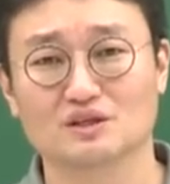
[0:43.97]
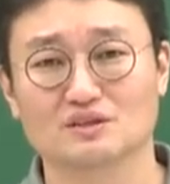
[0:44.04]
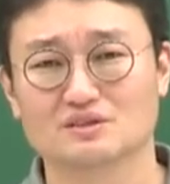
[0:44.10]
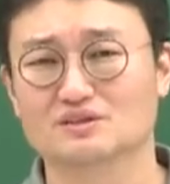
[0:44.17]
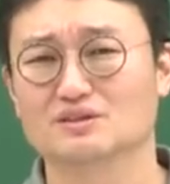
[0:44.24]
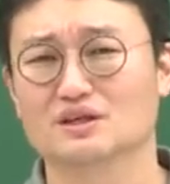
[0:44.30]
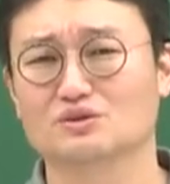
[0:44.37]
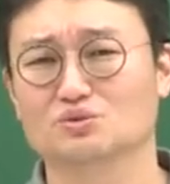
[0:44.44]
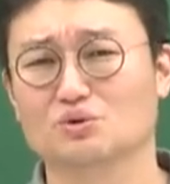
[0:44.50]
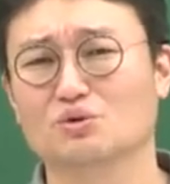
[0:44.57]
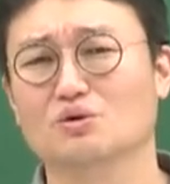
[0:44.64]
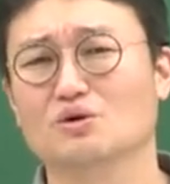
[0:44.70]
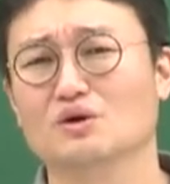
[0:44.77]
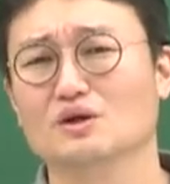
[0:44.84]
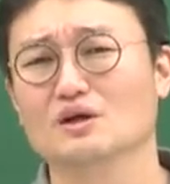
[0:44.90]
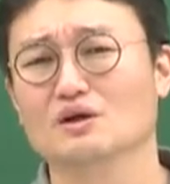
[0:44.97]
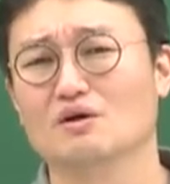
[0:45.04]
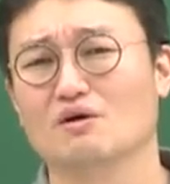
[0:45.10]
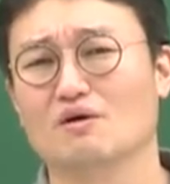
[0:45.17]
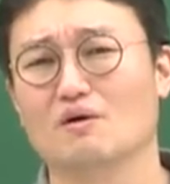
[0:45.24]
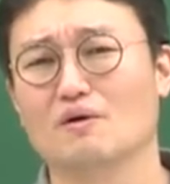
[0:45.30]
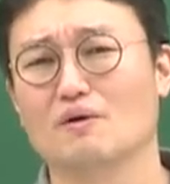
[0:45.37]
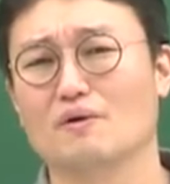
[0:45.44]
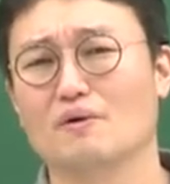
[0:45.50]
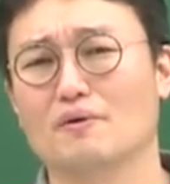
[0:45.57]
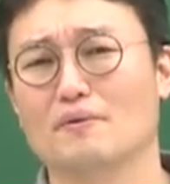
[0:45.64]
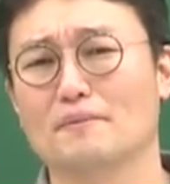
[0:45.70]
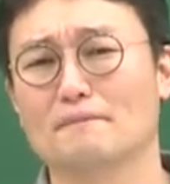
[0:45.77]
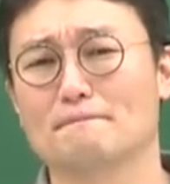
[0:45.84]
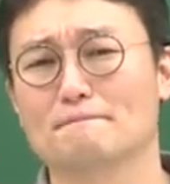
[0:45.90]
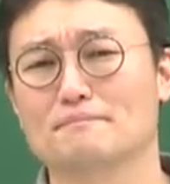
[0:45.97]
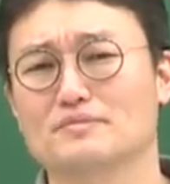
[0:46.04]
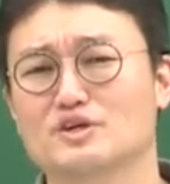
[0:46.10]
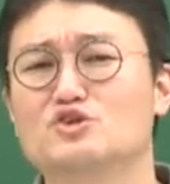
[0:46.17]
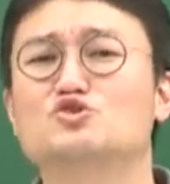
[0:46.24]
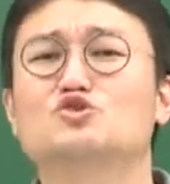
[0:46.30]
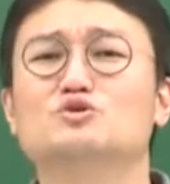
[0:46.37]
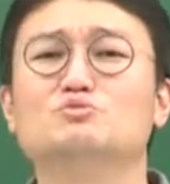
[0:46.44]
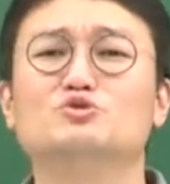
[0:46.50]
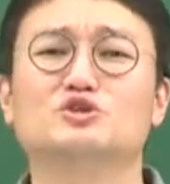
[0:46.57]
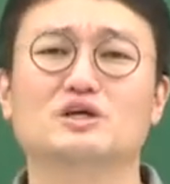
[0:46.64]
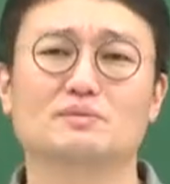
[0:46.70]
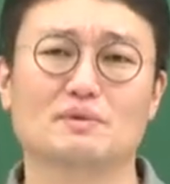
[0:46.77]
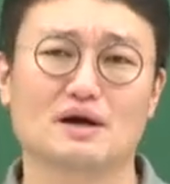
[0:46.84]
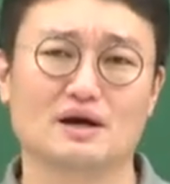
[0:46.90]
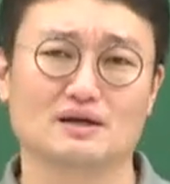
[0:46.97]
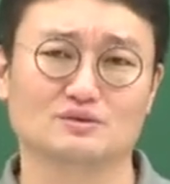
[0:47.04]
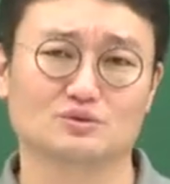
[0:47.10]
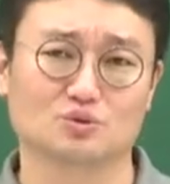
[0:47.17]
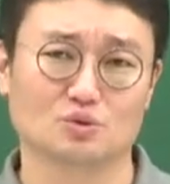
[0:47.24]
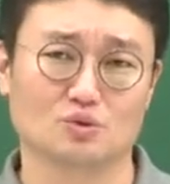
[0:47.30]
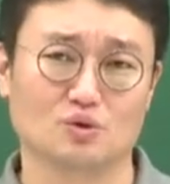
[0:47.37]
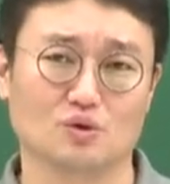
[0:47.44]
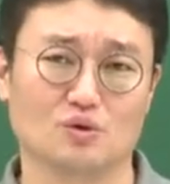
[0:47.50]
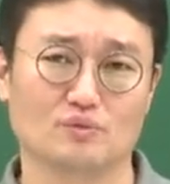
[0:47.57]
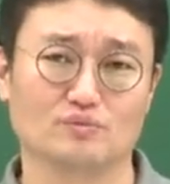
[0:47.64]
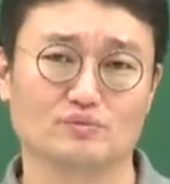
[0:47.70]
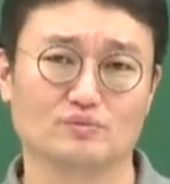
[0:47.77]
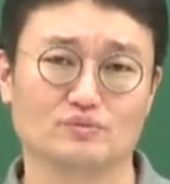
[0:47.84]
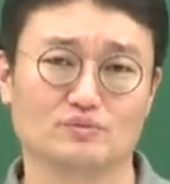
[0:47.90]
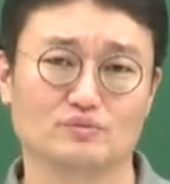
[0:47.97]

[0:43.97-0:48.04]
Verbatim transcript: 그런데도 어, 기출 문제만 조금